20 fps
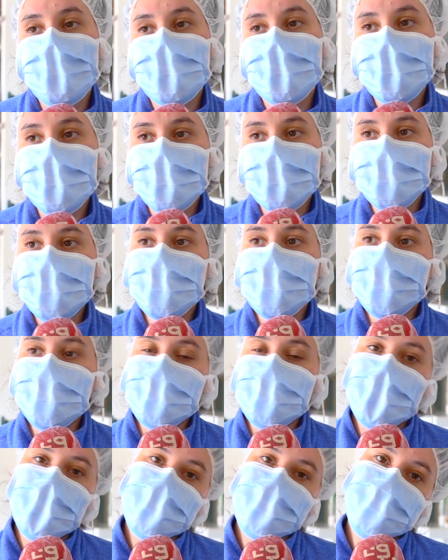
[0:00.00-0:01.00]

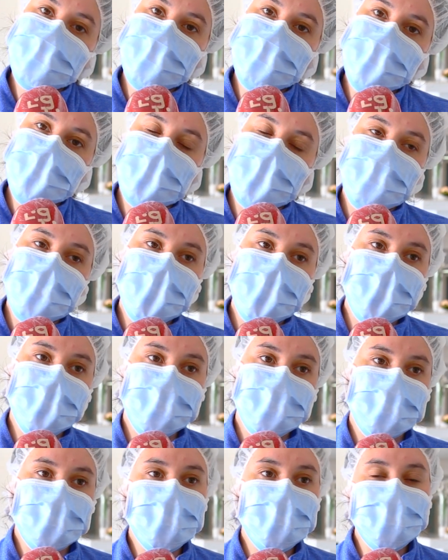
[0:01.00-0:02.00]
واليوم لو دوزيام
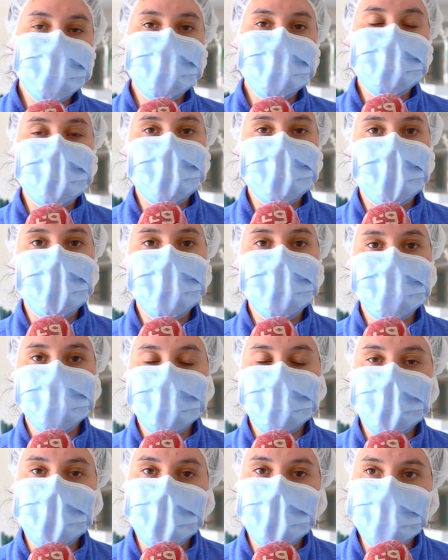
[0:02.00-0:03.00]
بريليفمون الحمد لله
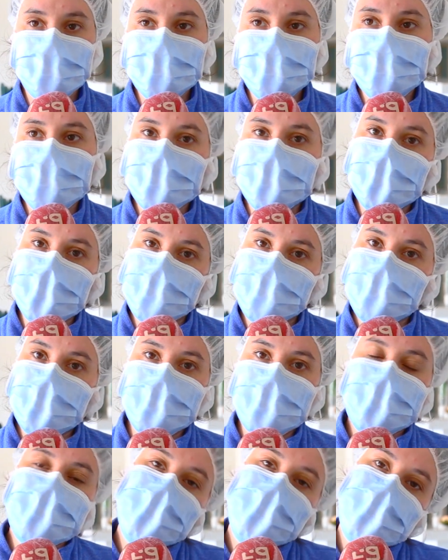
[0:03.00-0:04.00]
خرج نيجاتيف دونك
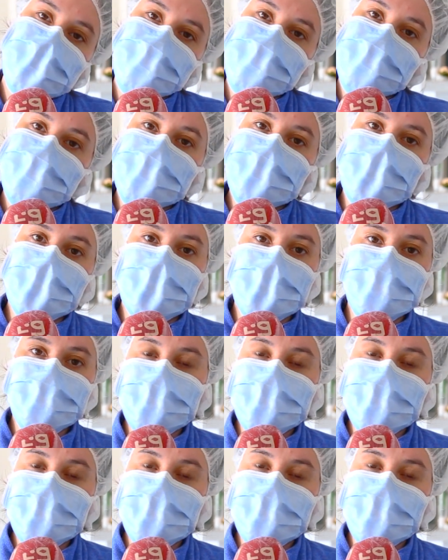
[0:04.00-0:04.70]
كانت لا ديكلاراسيون ديال لا